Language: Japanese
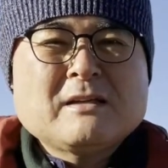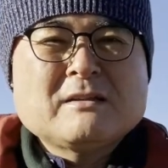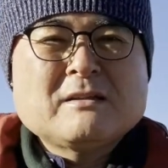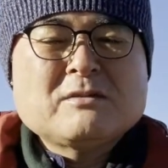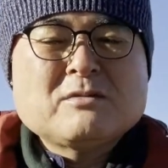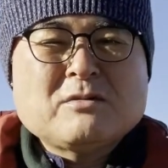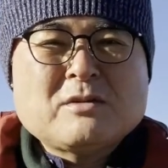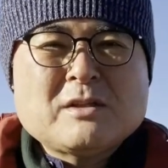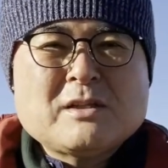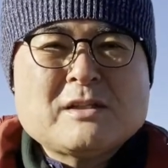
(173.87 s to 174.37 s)
で
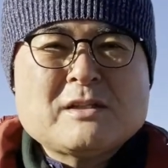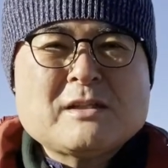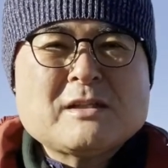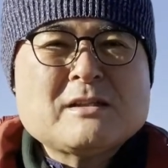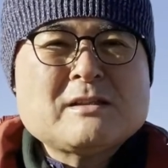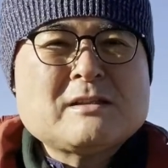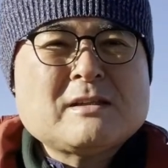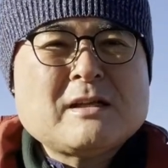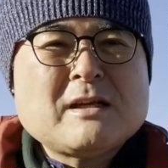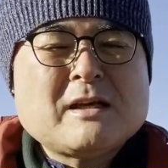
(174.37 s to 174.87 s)
それに
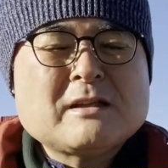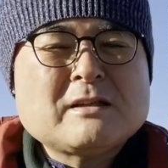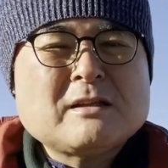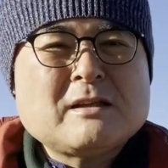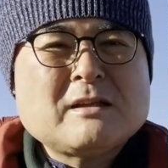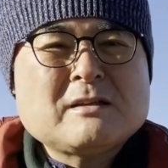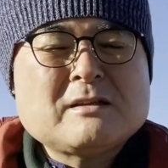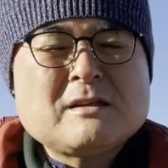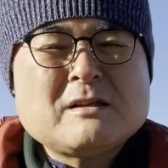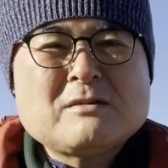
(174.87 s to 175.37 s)
対して
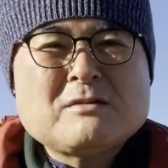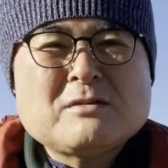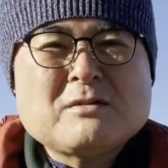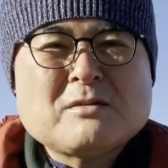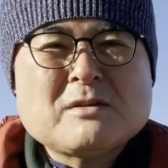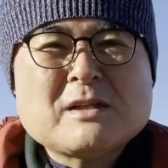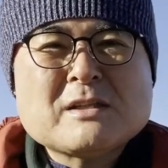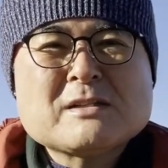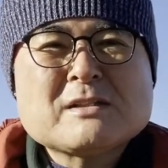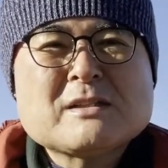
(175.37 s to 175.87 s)
働いている
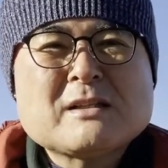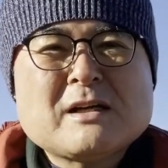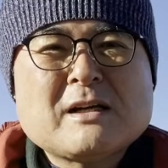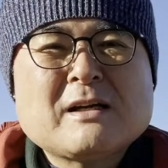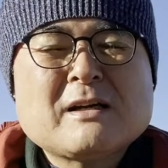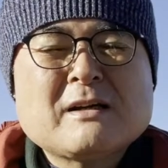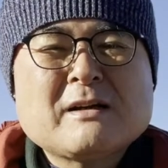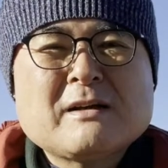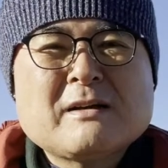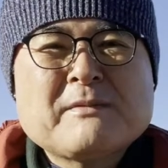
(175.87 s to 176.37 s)
人たち
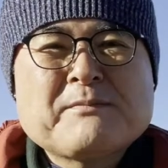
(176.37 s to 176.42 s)
が、